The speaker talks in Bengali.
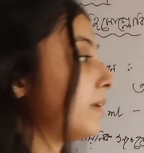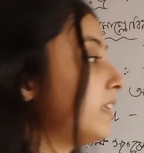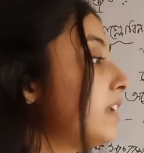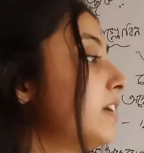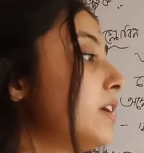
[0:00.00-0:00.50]

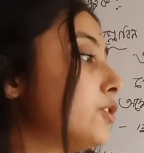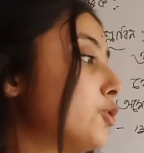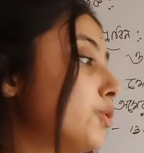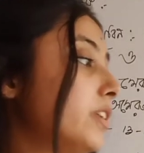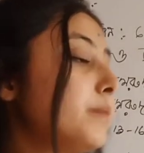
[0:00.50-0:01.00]
আমাদের
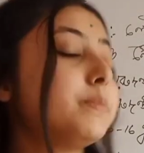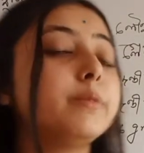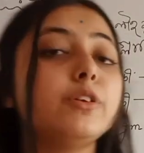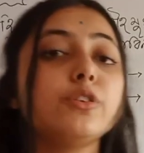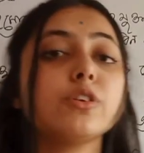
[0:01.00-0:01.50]
শরীরে
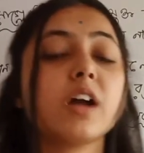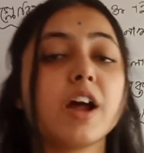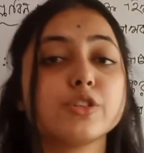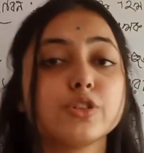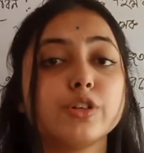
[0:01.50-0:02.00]
বিভিন্ন
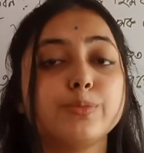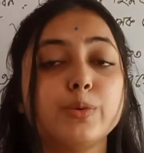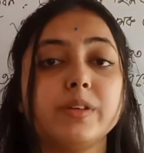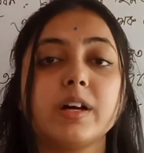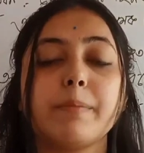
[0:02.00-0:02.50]
কার্যকর
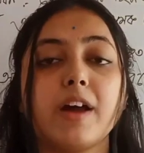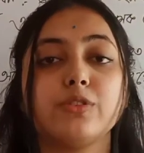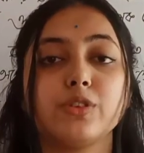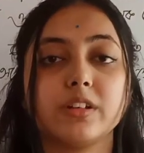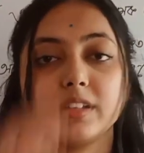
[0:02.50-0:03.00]
ভূমিকা
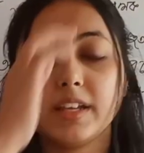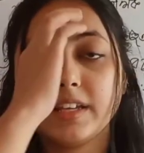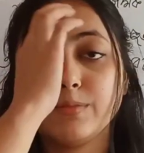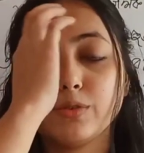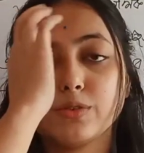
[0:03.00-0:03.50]
পালন করে তাহলে
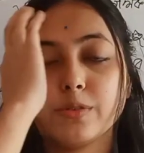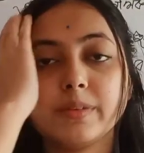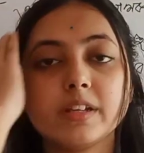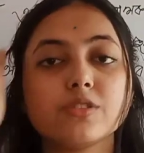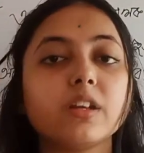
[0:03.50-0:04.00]

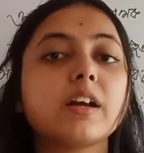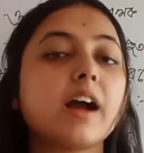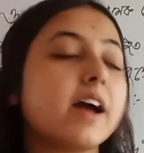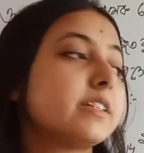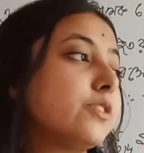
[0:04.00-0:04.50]
হিমোগ্লোবিনের যদি
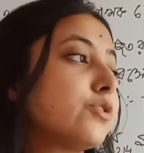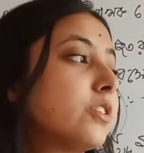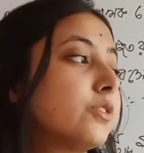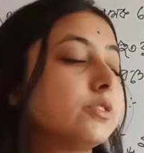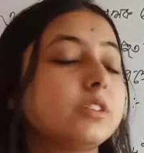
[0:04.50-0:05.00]
কাজ
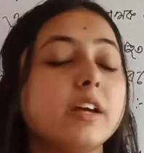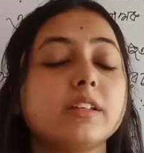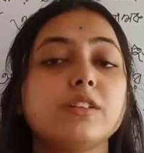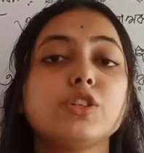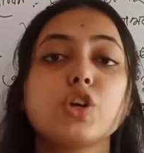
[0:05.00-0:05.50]
আলোচনা করতে
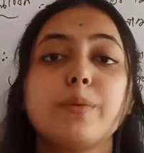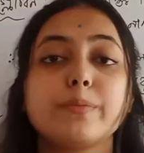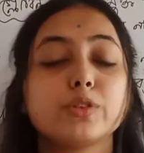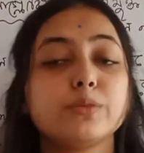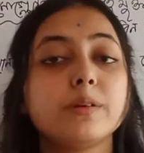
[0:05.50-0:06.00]
হয় তাহলে
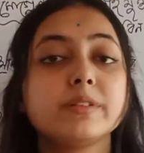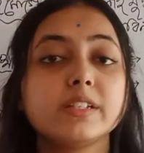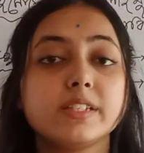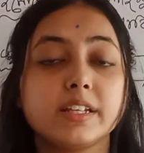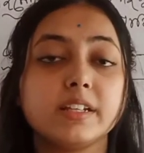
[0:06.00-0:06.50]
সবার প্রথমে
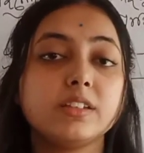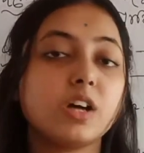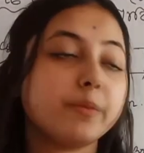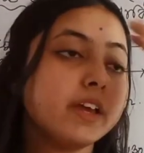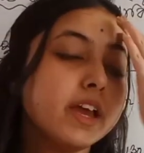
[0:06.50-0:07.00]
আমাদের জেনে
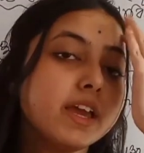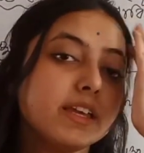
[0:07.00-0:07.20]
নিতে হবে